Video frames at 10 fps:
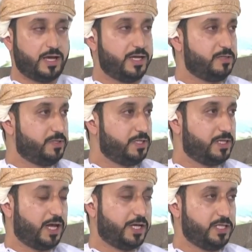تعاليم
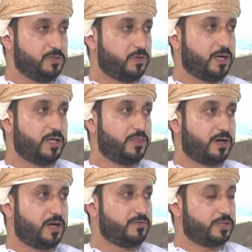الدين الحنيف
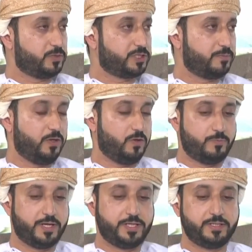وثقافة المجتمع
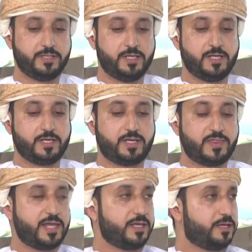العماني
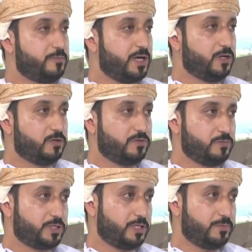كذلك إدماجهم في
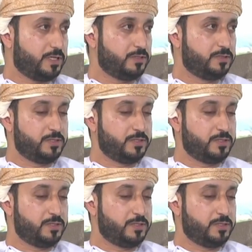المجتمع